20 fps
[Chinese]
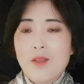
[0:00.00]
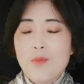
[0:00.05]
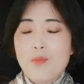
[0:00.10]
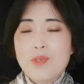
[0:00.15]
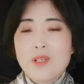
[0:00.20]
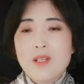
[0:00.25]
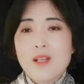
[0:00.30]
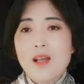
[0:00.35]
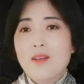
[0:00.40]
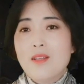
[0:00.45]

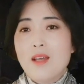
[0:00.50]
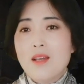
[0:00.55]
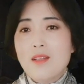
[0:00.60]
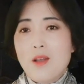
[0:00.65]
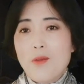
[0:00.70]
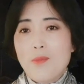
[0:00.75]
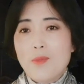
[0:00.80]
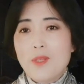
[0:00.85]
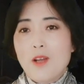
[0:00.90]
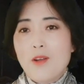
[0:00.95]
不知道他
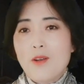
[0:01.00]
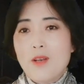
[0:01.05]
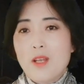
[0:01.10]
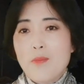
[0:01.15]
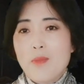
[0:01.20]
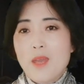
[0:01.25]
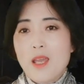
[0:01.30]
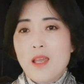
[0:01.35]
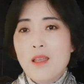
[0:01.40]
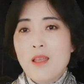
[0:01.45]
到没到里
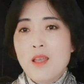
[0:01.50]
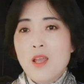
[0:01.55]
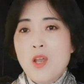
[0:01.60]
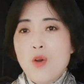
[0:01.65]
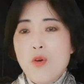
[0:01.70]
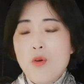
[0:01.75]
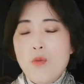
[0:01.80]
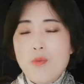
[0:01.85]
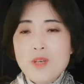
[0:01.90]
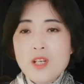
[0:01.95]
面，
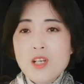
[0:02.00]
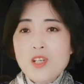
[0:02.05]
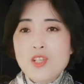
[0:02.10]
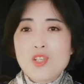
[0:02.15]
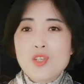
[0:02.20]
我不是